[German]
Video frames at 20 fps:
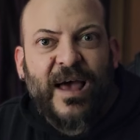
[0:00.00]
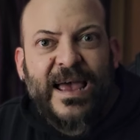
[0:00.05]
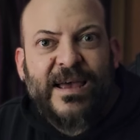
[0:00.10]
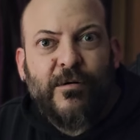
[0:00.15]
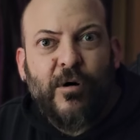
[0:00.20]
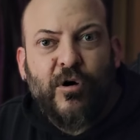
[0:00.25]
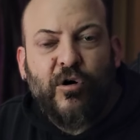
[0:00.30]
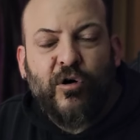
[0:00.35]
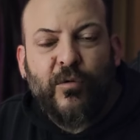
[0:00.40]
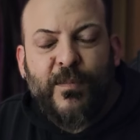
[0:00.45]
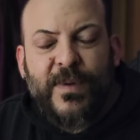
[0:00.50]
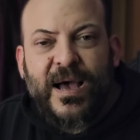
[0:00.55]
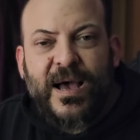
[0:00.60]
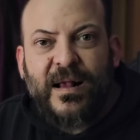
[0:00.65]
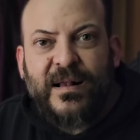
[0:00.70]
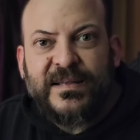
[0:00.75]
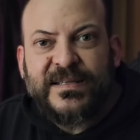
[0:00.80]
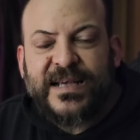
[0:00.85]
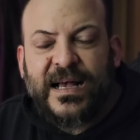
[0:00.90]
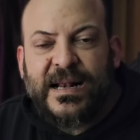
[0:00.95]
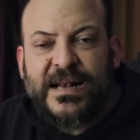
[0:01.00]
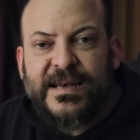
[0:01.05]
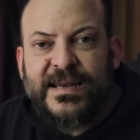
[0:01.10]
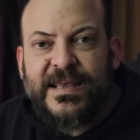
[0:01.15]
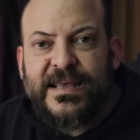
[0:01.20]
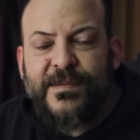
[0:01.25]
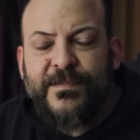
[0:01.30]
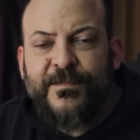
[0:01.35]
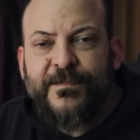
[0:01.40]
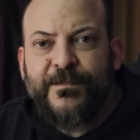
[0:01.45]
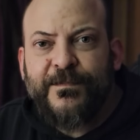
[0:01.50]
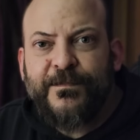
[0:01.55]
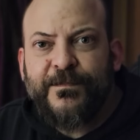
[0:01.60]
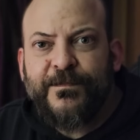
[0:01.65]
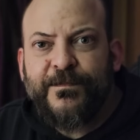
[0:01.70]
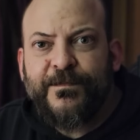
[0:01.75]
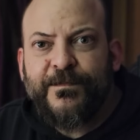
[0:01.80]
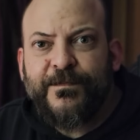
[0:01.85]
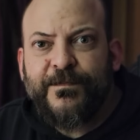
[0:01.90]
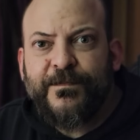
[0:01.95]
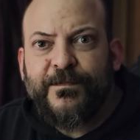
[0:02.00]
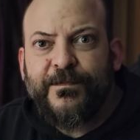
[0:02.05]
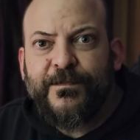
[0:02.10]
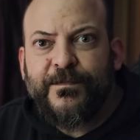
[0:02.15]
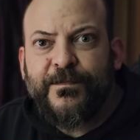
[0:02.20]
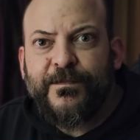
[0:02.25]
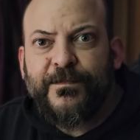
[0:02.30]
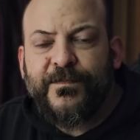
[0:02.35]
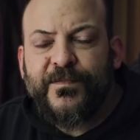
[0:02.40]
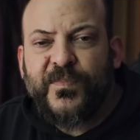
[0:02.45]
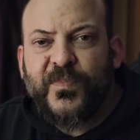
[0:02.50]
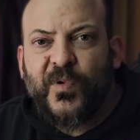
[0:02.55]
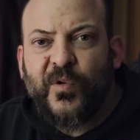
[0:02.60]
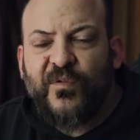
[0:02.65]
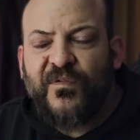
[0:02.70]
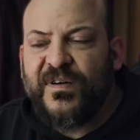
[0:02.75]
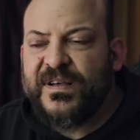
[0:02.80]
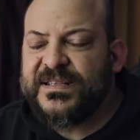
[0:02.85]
3 Euro mehr als Aldi und